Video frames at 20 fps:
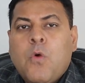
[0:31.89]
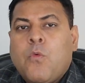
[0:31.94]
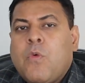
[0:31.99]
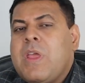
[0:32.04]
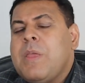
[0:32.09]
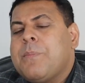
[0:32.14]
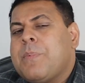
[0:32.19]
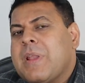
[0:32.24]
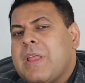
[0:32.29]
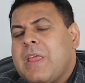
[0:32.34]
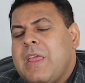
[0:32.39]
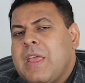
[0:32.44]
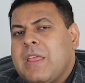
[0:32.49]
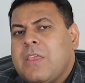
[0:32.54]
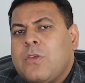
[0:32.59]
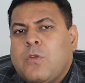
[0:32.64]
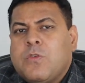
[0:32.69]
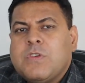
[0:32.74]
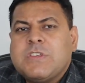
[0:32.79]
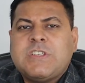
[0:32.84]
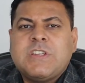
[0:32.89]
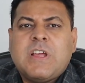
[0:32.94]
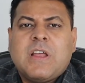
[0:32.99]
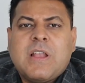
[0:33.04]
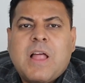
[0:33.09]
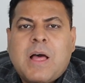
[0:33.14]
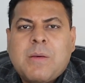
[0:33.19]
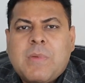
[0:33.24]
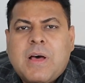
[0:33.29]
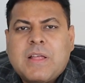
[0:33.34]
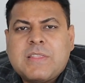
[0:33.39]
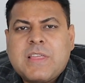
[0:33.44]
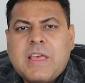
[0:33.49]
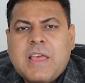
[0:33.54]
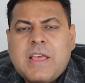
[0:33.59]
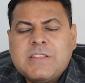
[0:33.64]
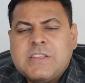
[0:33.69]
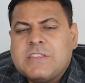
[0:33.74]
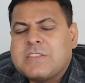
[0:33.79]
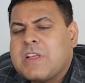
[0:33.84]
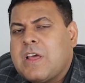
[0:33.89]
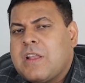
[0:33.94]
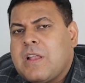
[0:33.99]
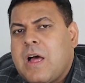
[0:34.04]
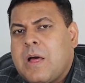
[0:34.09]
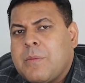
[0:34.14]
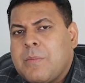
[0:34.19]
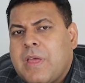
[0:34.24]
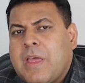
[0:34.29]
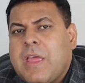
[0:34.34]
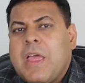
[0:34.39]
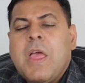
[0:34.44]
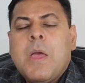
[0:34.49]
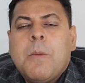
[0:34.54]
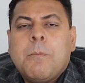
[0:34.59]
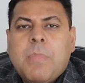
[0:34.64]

वहीं पर एक यूनिवर्सिटी का नाम आता है जिसका नाम है